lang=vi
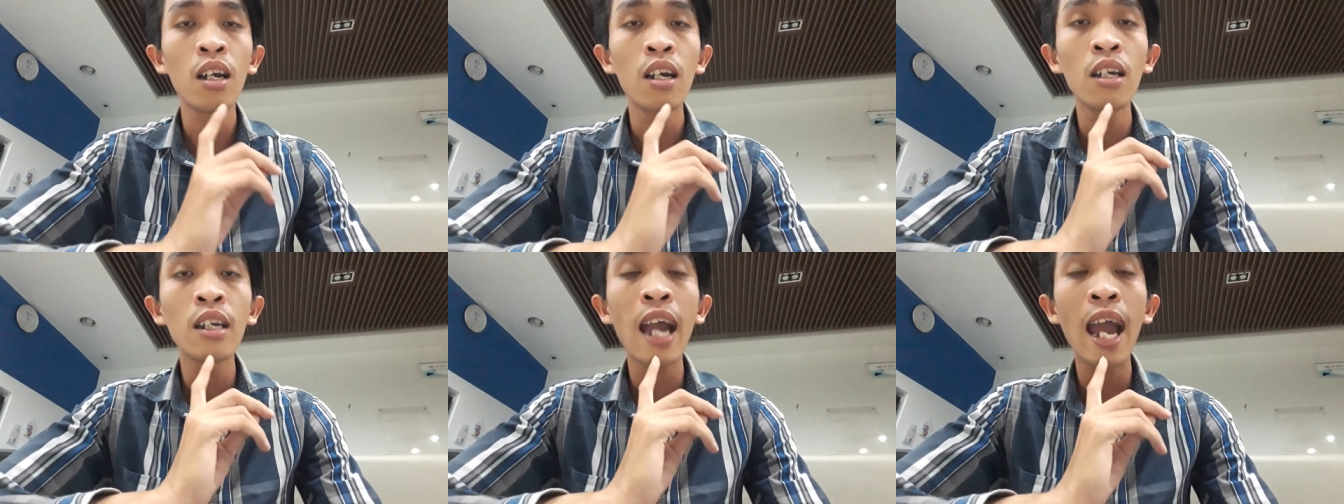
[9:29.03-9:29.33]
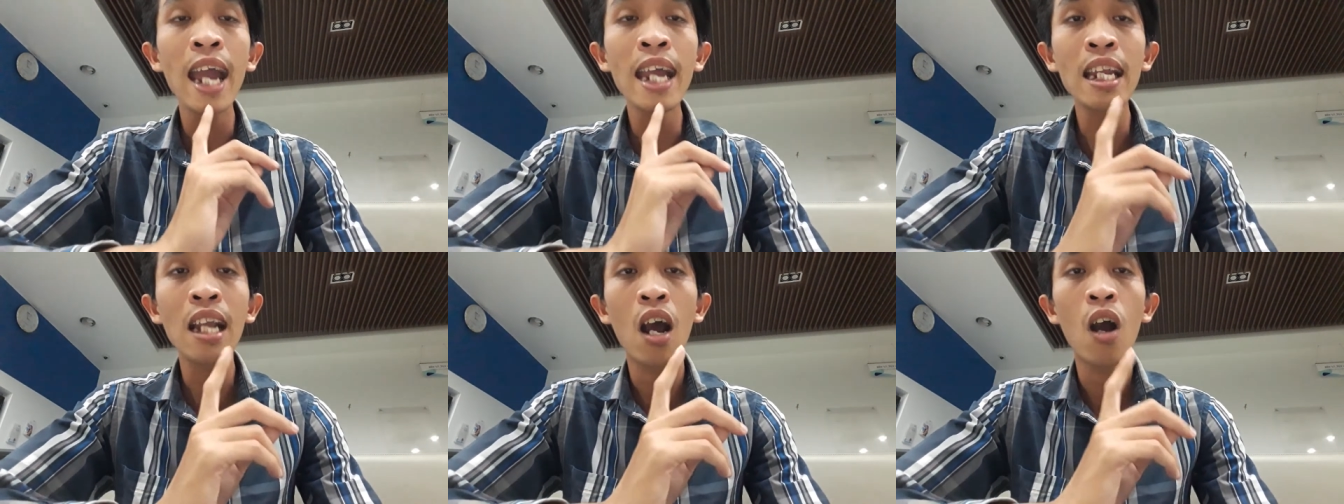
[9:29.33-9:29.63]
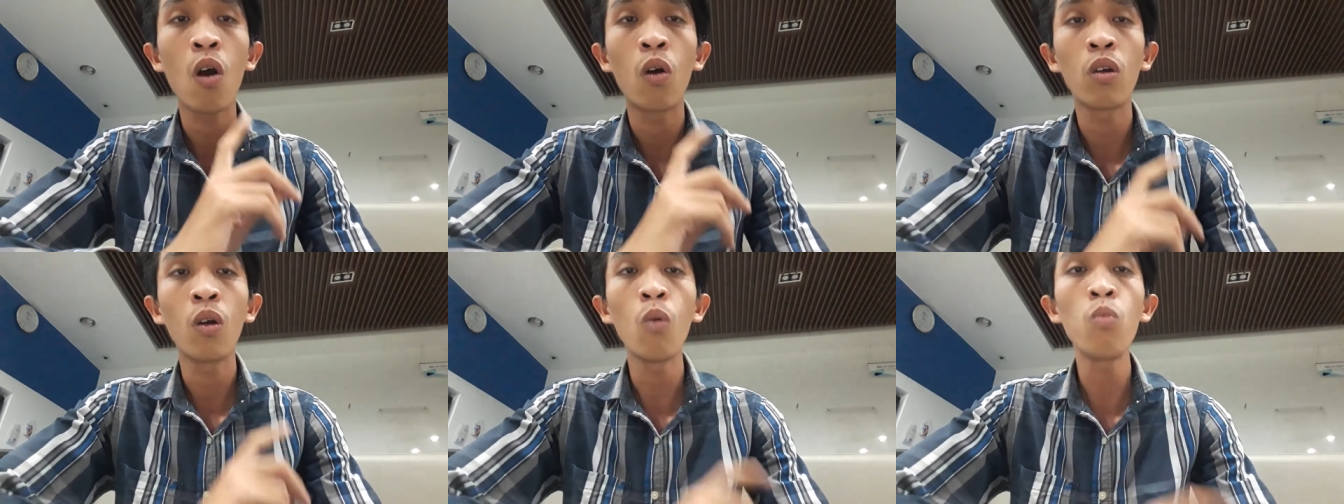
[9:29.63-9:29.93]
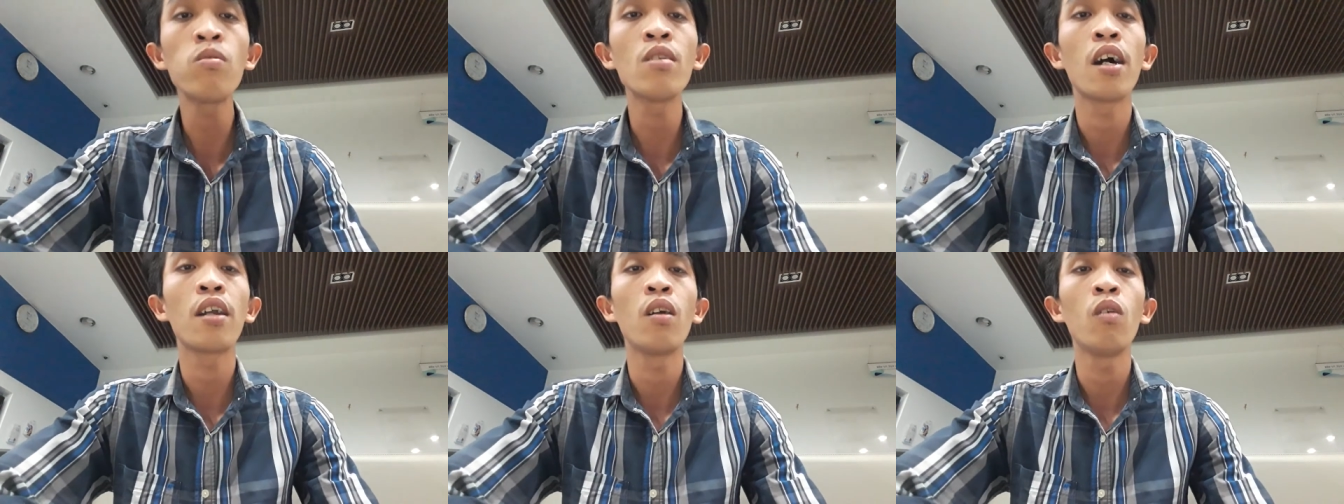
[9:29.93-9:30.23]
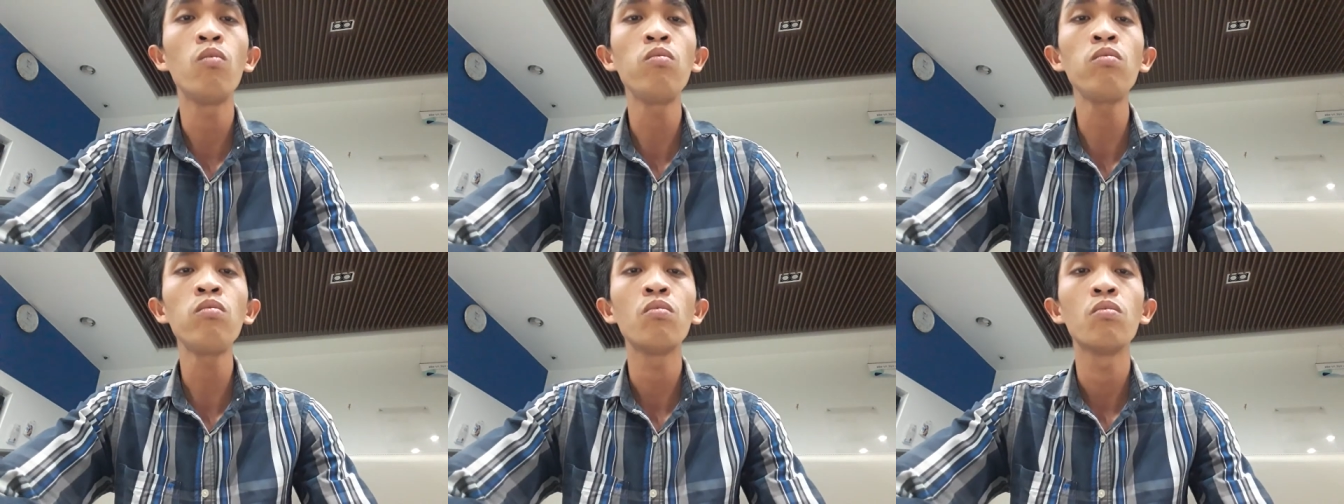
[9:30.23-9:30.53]
cái nào đúng là
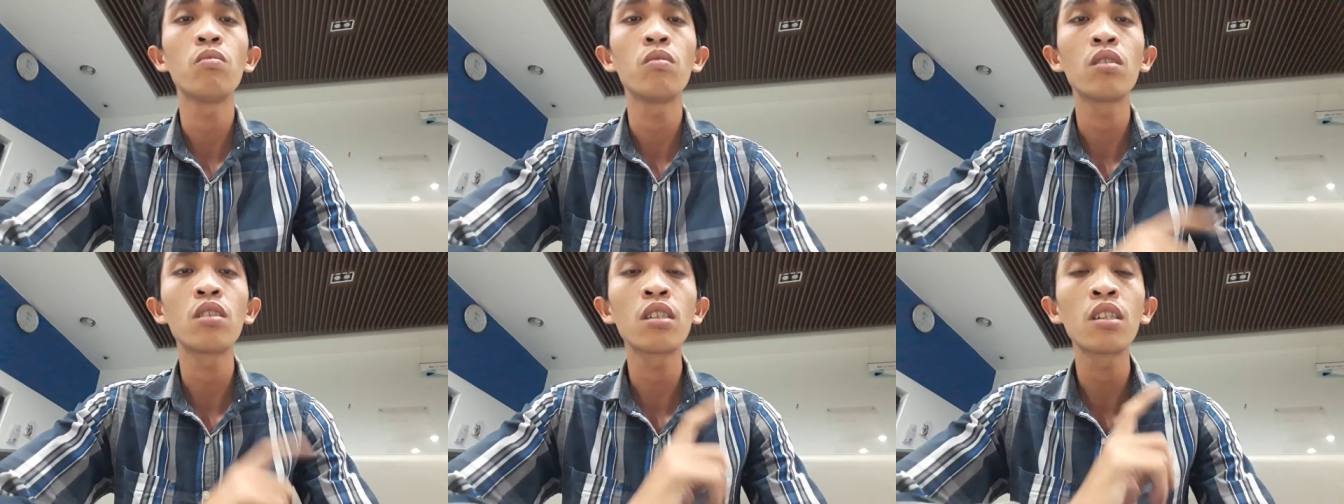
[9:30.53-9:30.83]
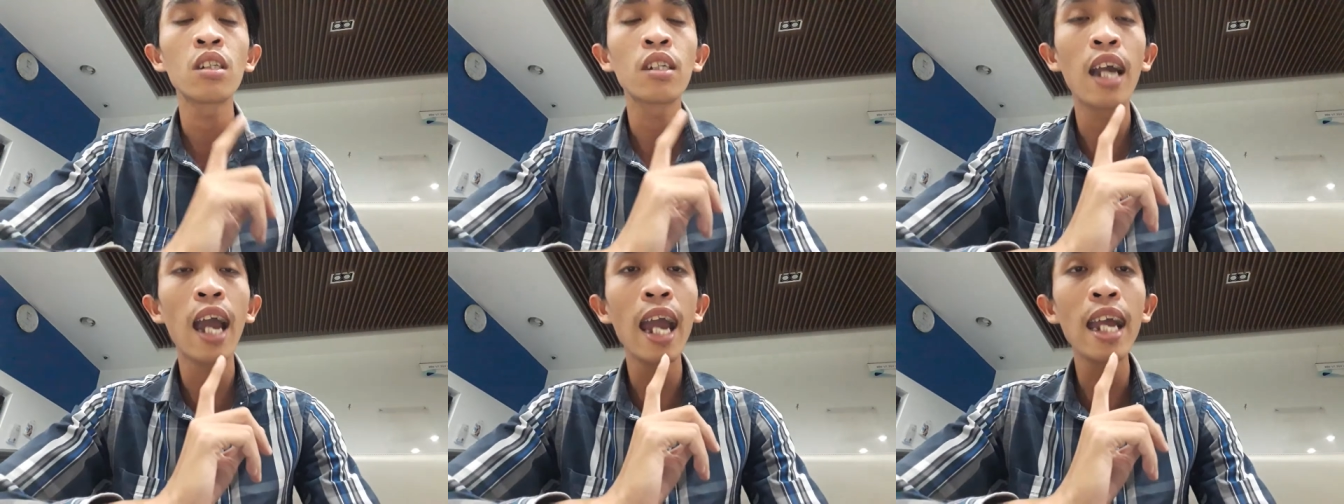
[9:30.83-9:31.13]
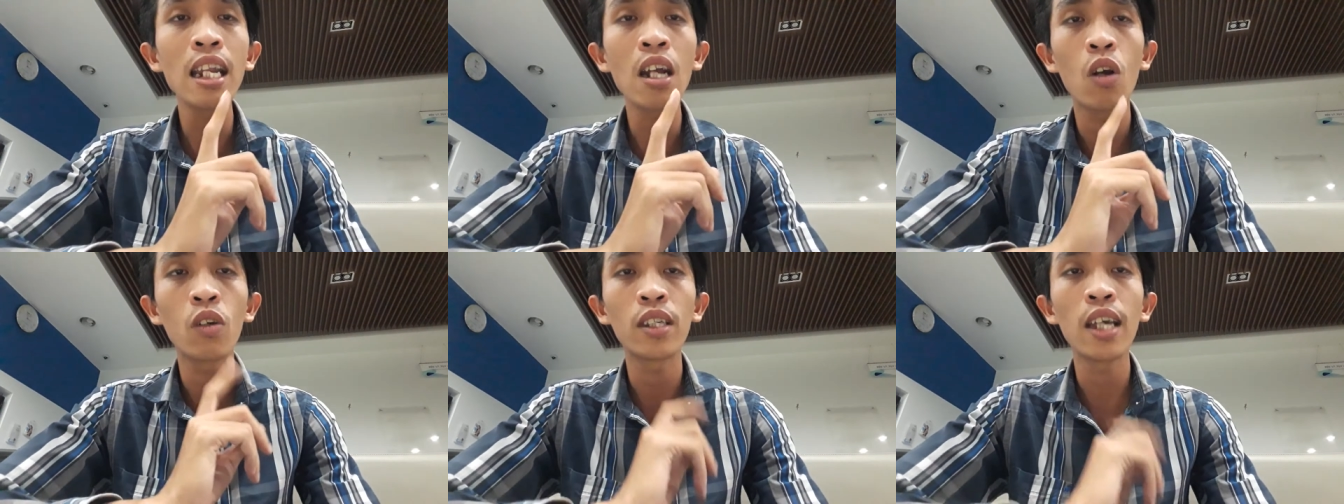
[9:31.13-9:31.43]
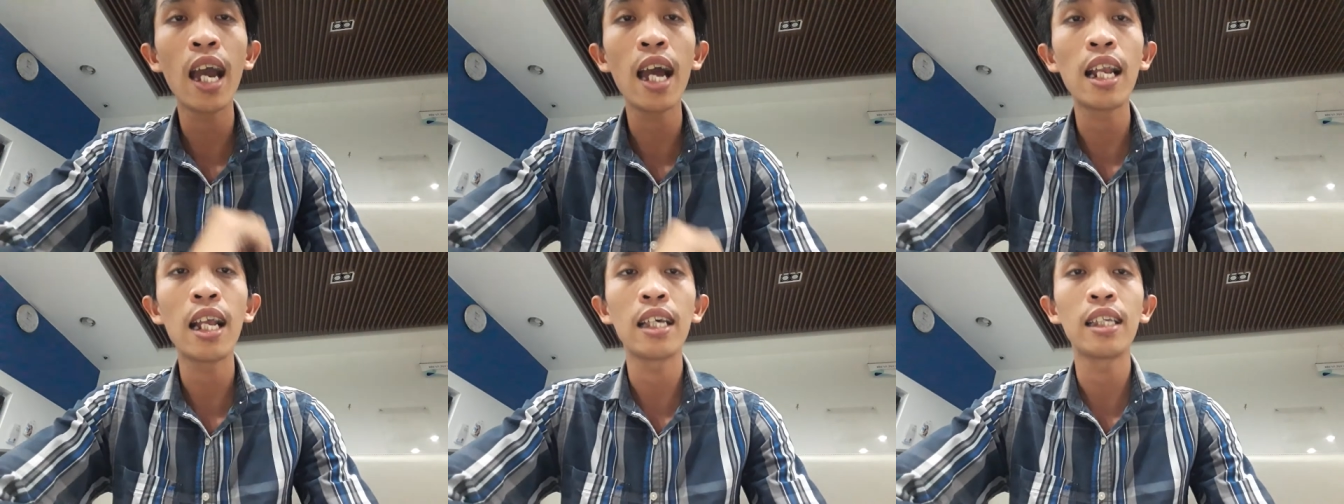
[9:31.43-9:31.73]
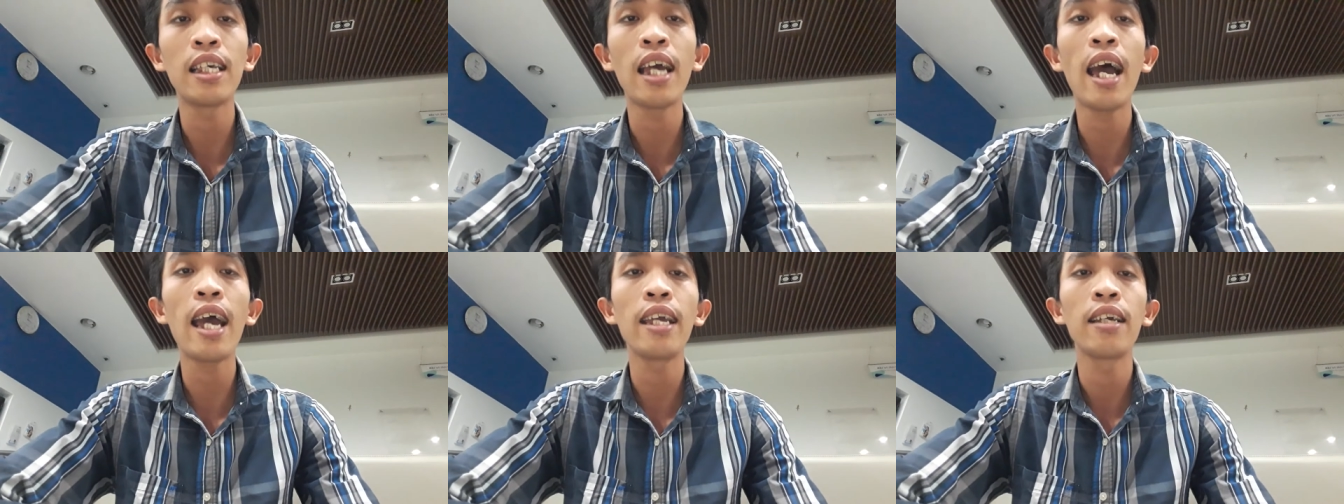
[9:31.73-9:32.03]
đúng cái nào sai là
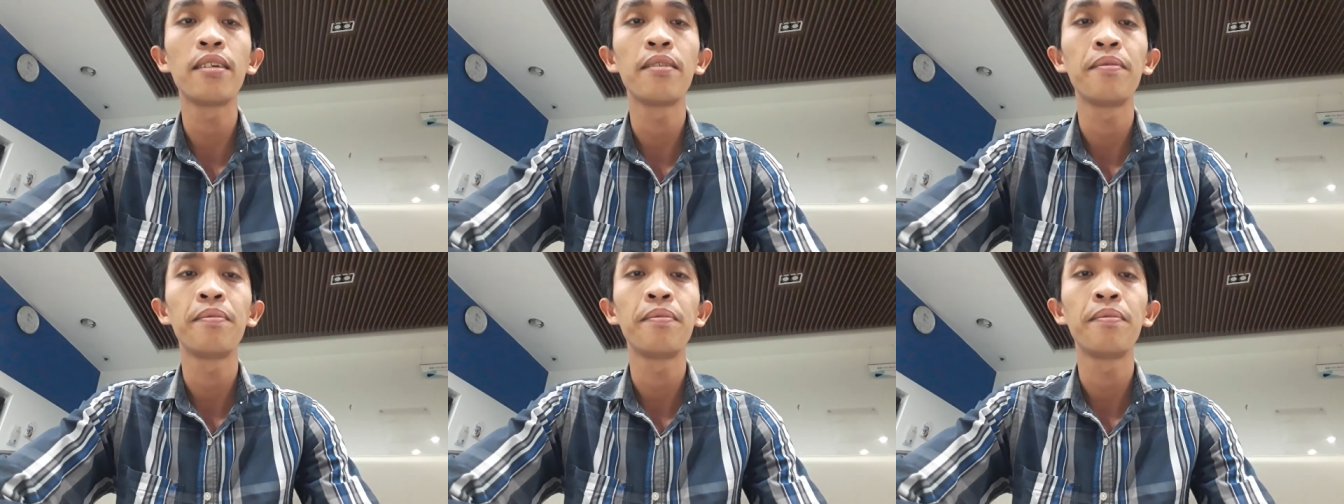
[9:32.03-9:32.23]
sai